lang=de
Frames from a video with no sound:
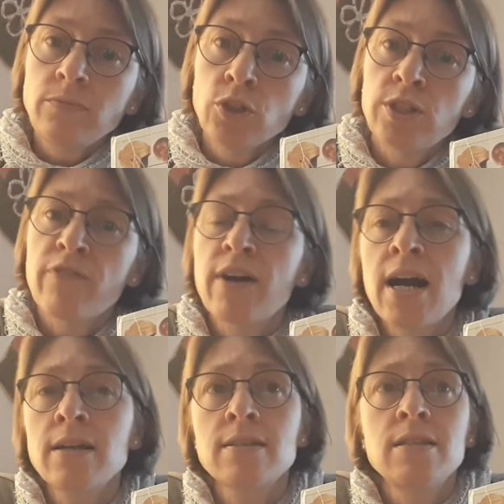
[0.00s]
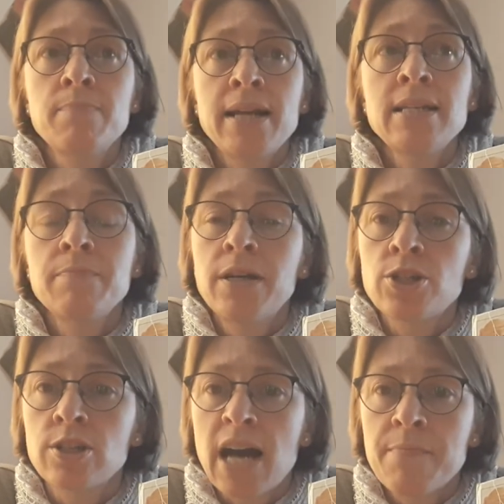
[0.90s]
Und da fragen sich manche
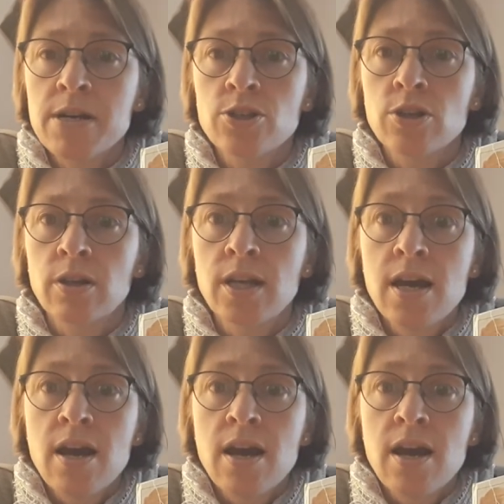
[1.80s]
Menschen damals schon,